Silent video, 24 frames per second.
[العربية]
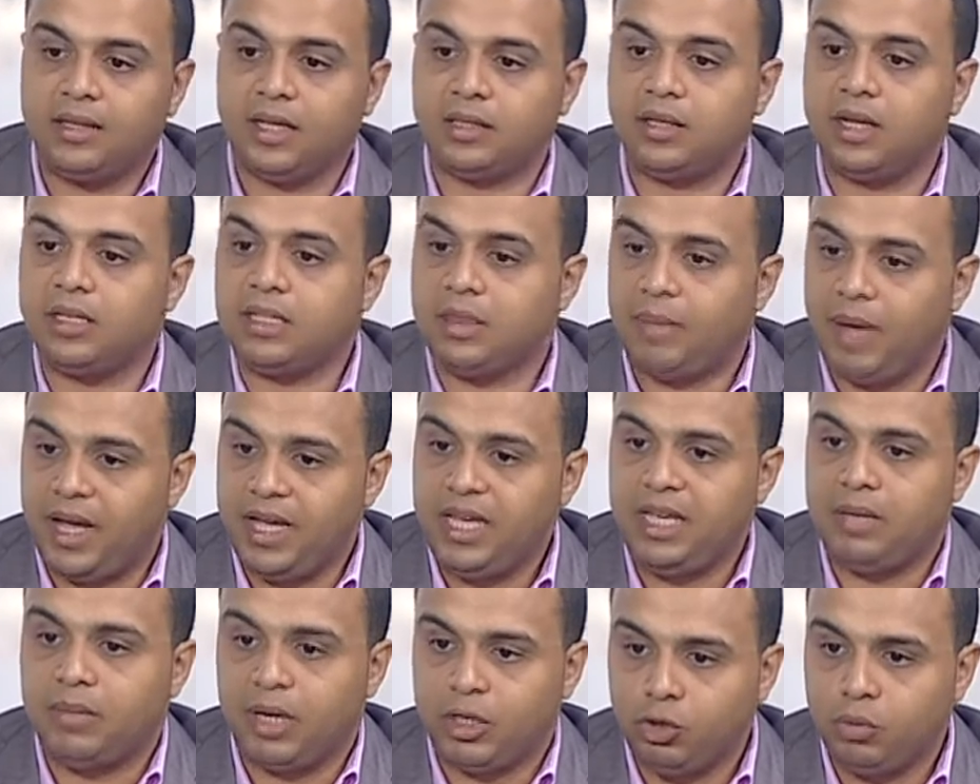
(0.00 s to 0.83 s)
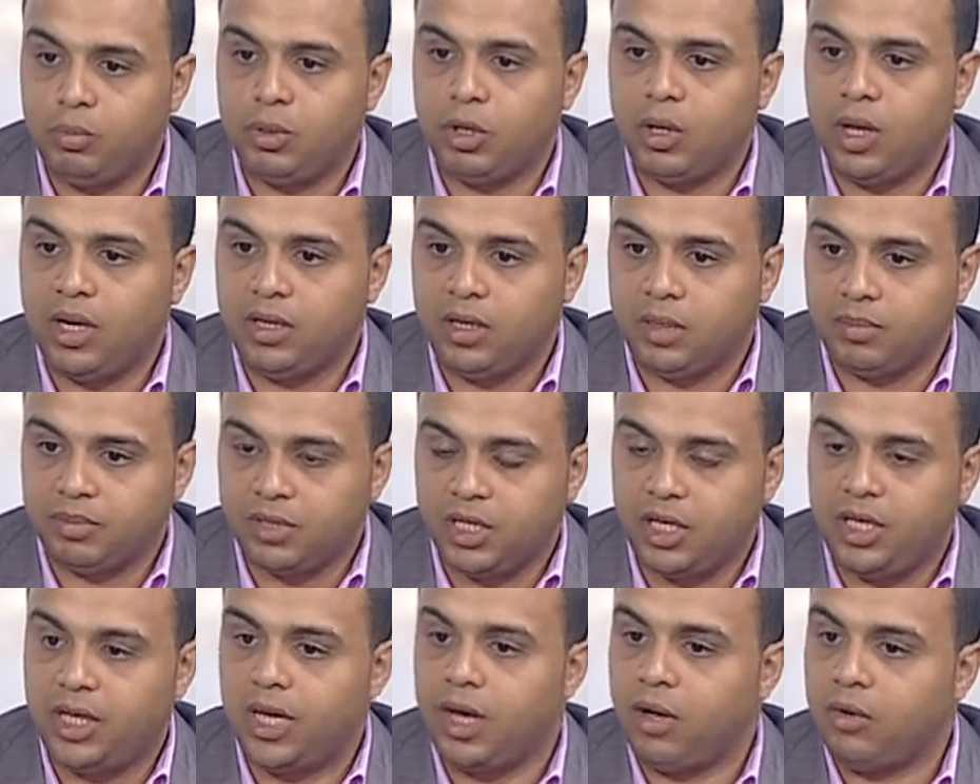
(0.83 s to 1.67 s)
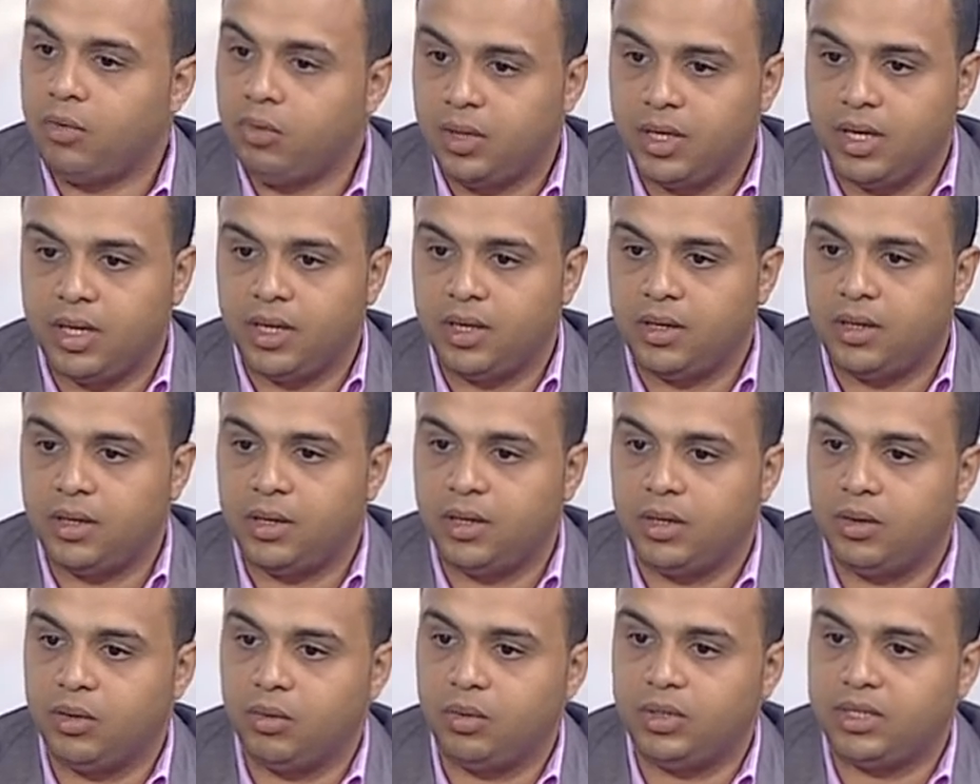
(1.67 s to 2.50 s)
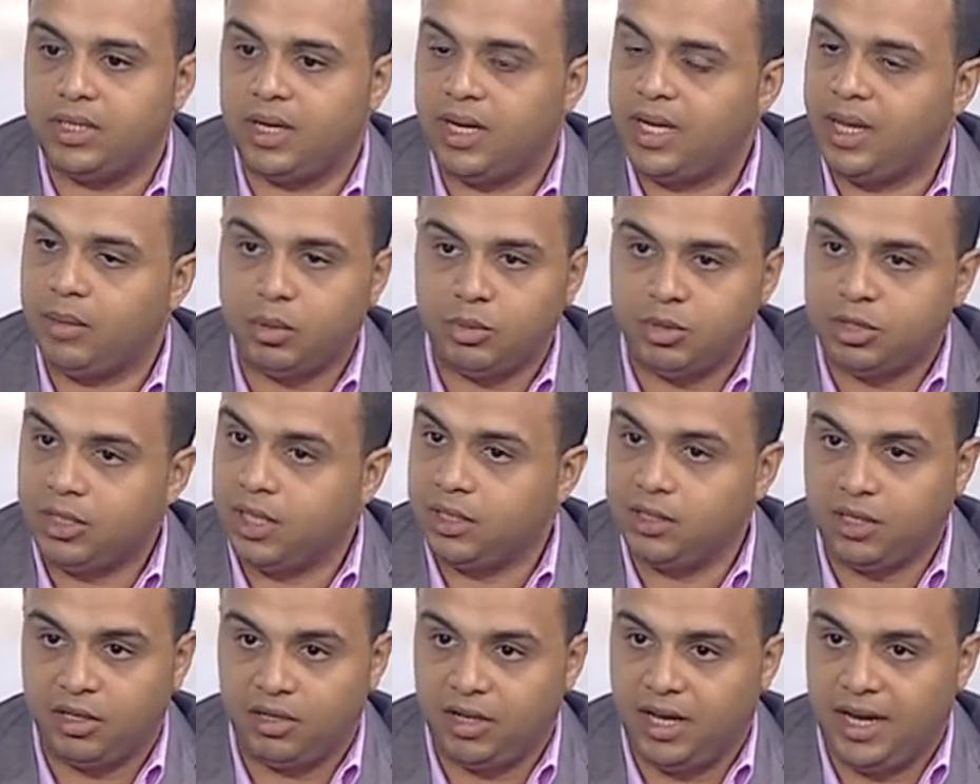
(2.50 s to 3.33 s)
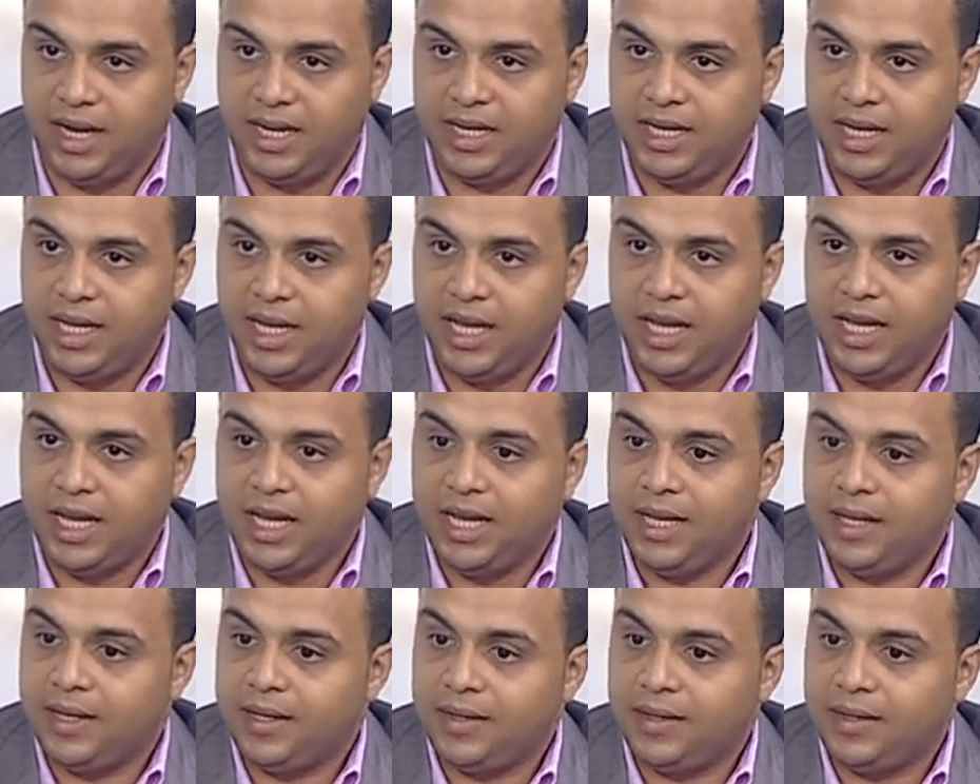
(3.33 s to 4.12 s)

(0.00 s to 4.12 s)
ده طلسم حقيقي مكتوب باللغه القبطيه وتراجع بمنتهى الدقه يعني طب عايز تحكي